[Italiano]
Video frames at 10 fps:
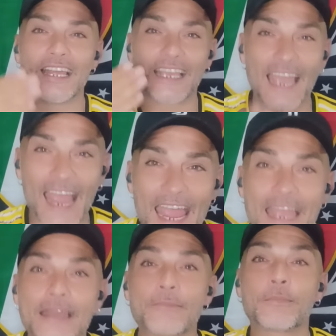che
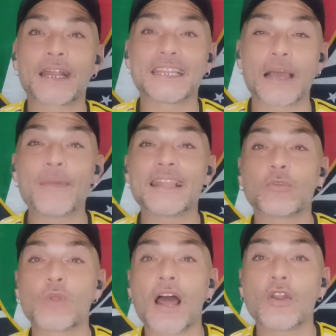è
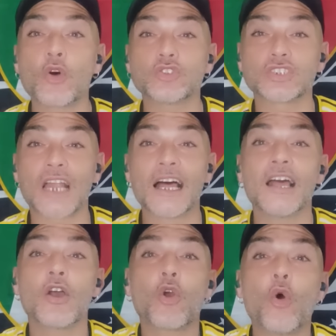praticamente una nostra
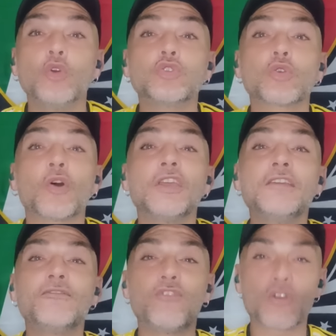
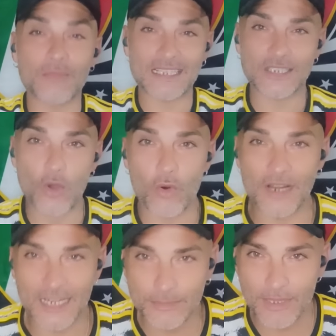
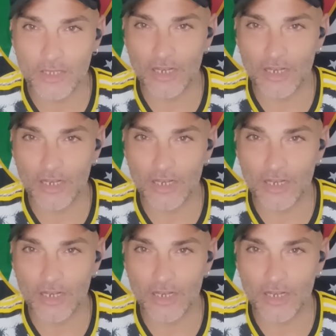controinformazione rispetto